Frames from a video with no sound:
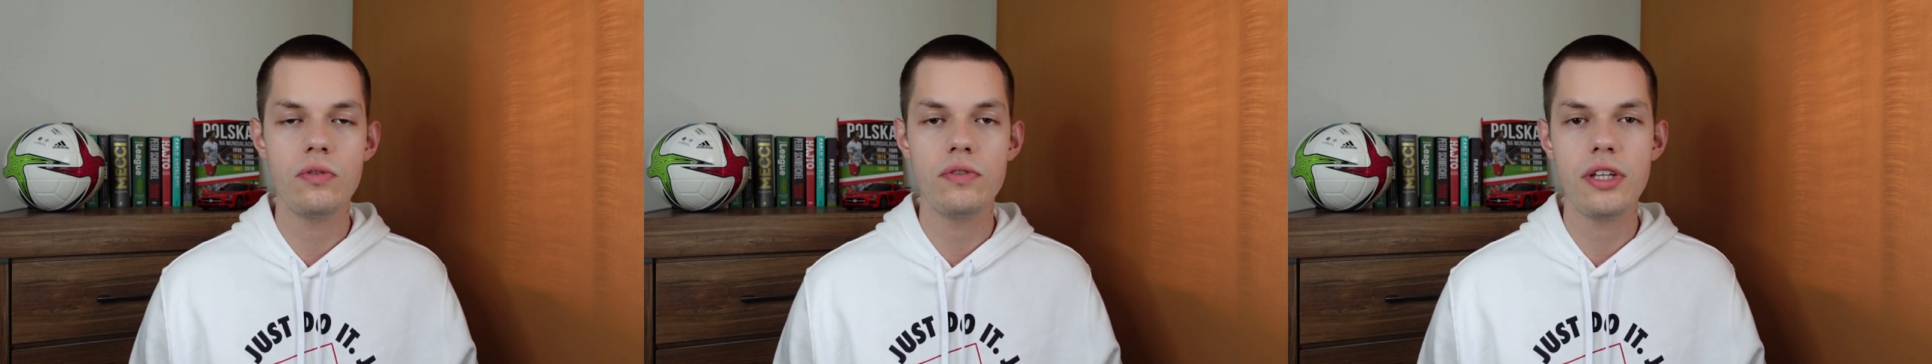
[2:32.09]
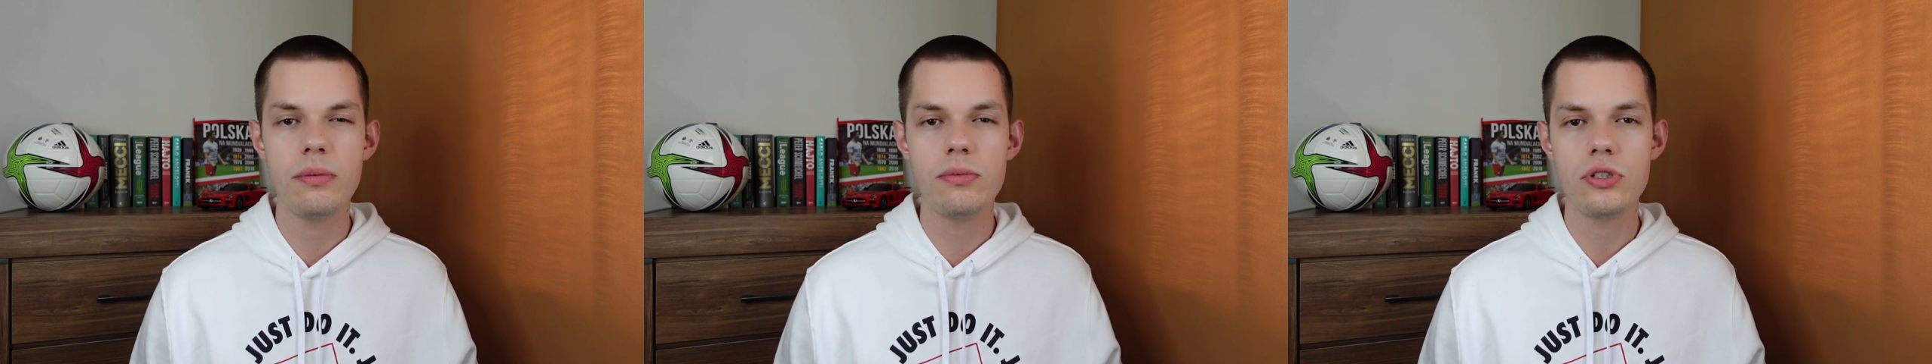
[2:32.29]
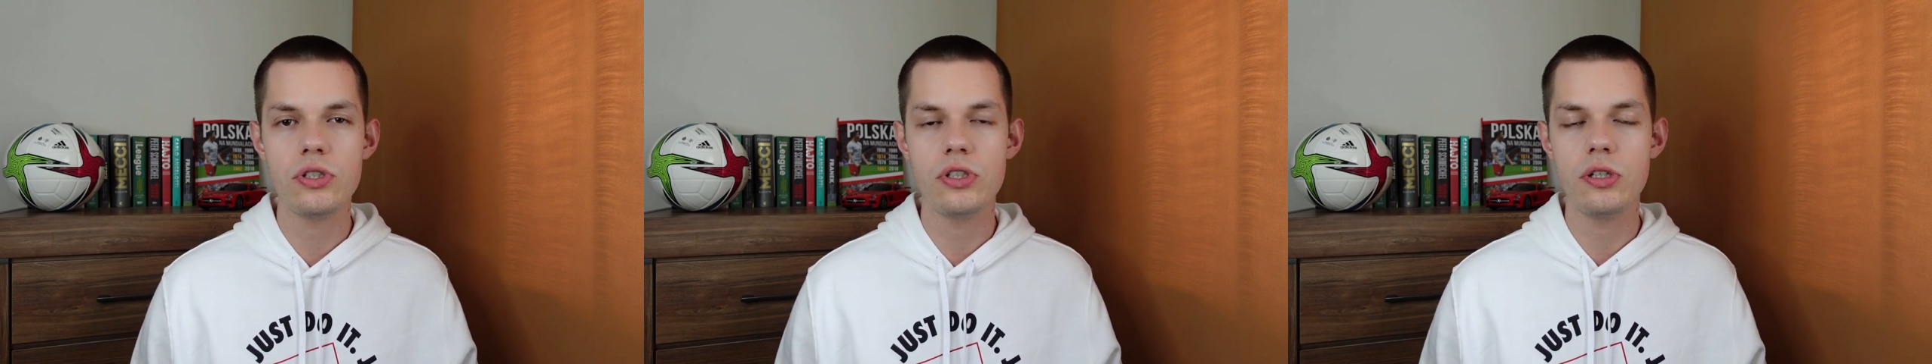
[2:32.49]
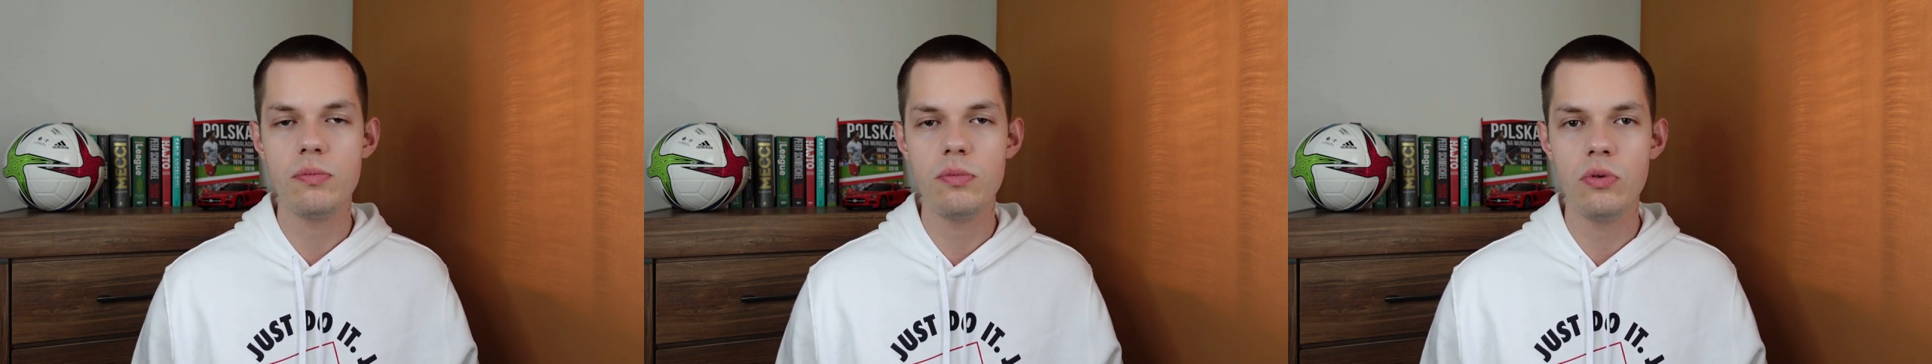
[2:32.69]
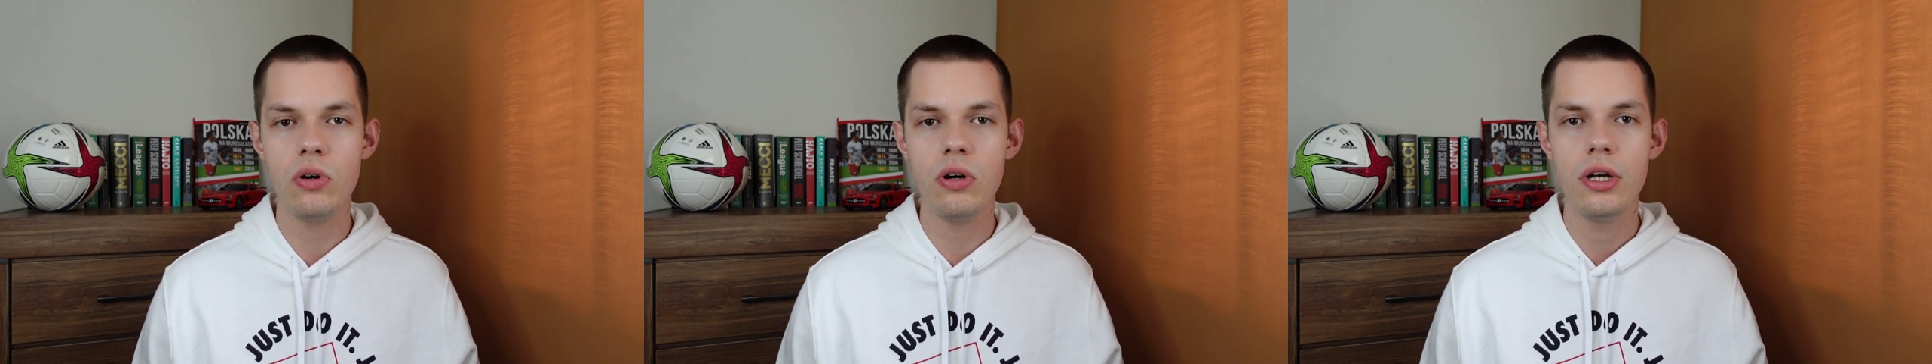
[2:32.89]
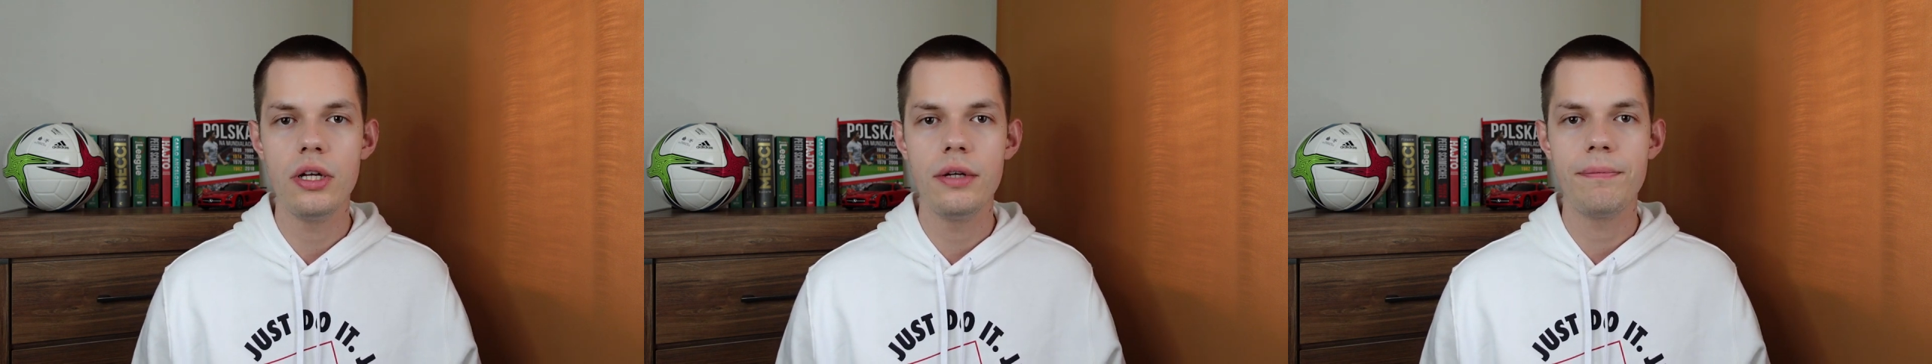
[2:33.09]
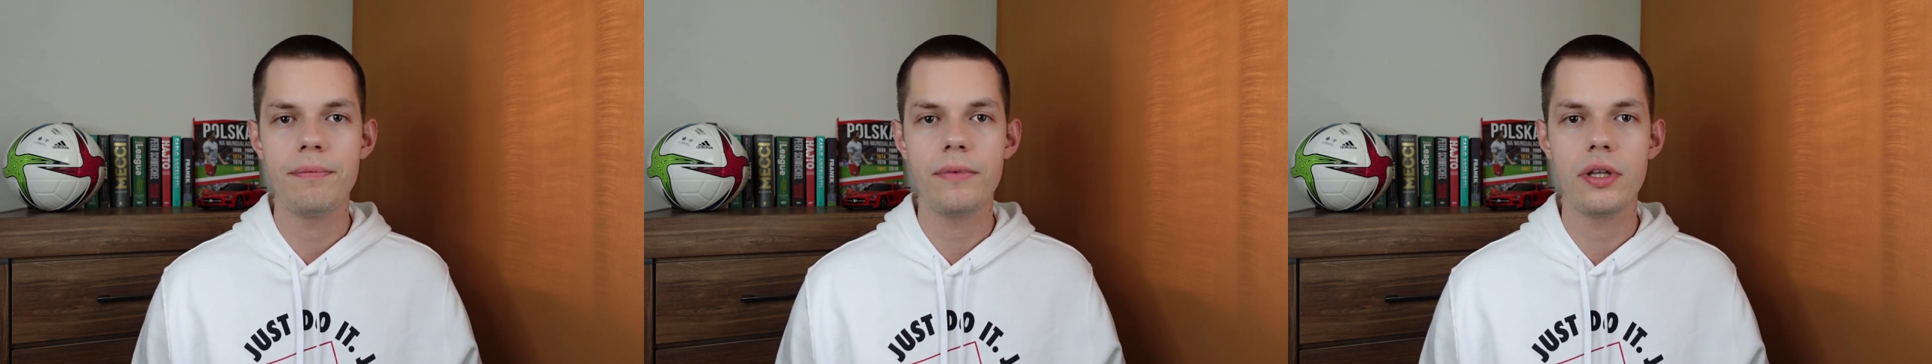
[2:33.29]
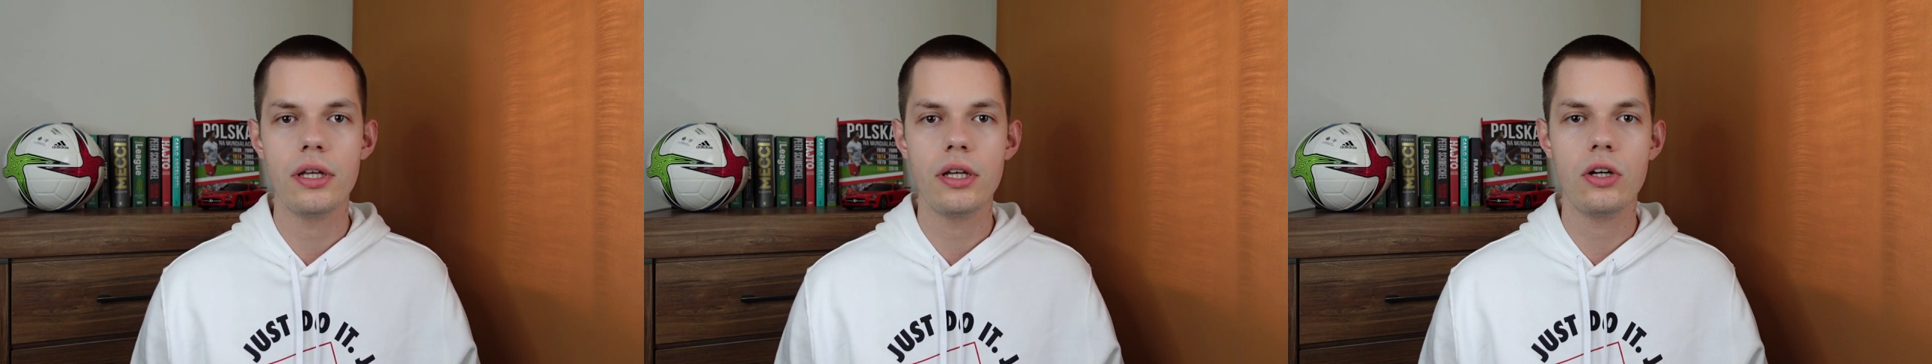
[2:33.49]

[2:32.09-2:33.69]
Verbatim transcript: Wydaje mi się, że nie było y,